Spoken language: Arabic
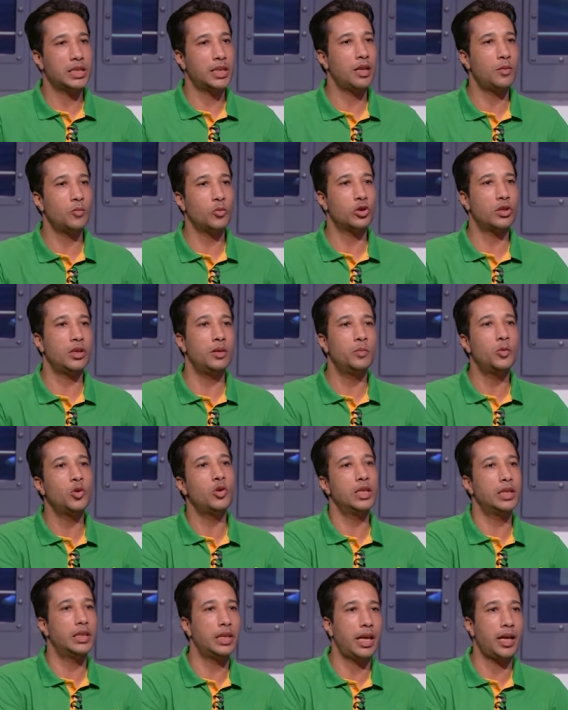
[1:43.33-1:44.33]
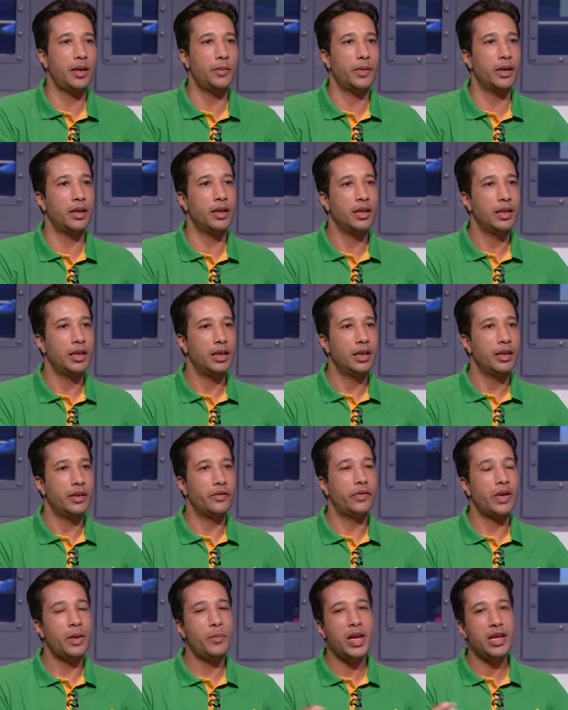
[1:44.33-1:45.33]
مساك مصاب ممكن تلعب
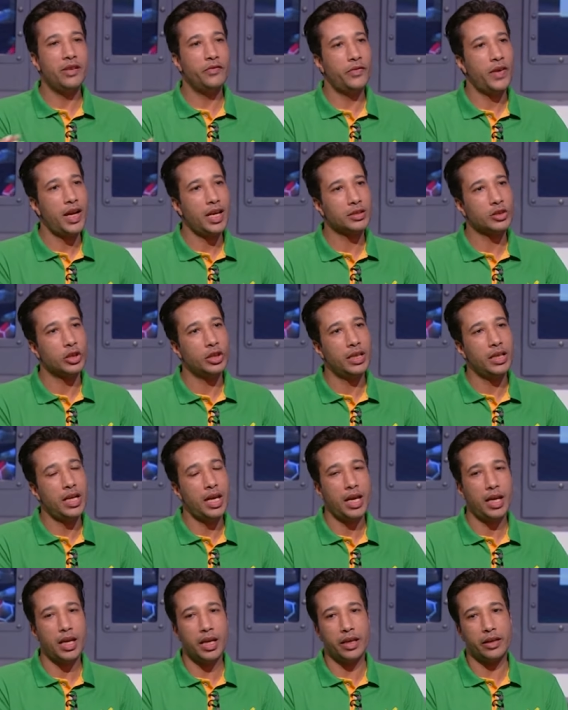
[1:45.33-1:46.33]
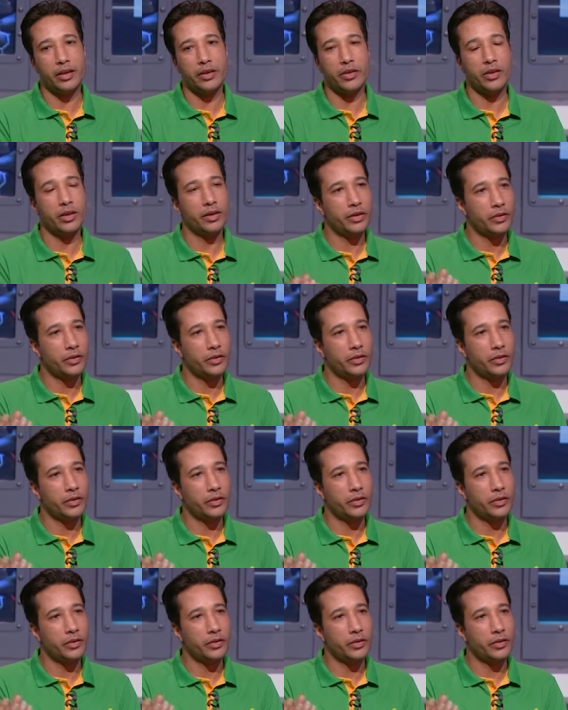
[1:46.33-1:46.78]
فما ينفعش هنا